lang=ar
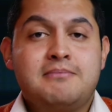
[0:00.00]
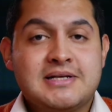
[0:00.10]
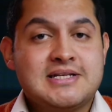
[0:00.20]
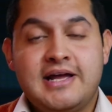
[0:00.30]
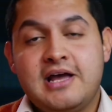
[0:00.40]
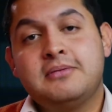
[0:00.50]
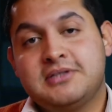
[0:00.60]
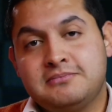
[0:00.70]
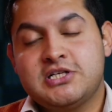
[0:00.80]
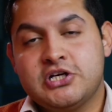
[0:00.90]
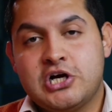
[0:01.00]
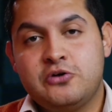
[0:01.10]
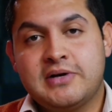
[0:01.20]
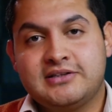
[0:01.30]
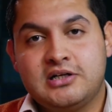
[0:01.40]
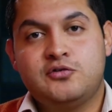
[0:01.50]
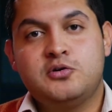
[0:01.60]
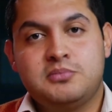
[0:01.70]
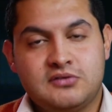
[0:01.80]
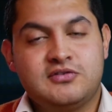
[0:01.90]
بس الحقيقه ما بتتمسحش قوي من على
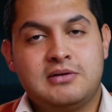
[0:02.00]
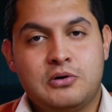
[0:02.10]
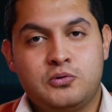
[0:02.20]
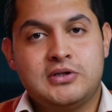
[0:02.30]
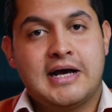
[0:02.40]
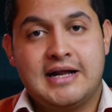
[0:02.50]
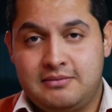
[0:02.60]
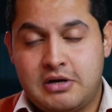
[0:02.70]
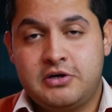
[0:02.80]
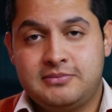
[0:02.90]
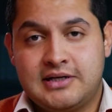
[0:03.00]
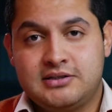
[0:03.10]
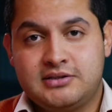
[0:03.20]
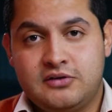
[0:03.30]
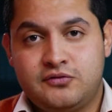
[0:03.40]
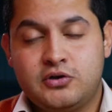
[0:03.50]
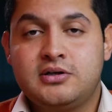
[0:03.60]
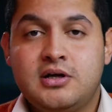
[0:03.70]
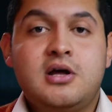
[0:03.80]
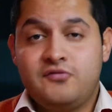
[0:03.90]
التليفون بتفضل موجوده على الميموري بتاعه التليفون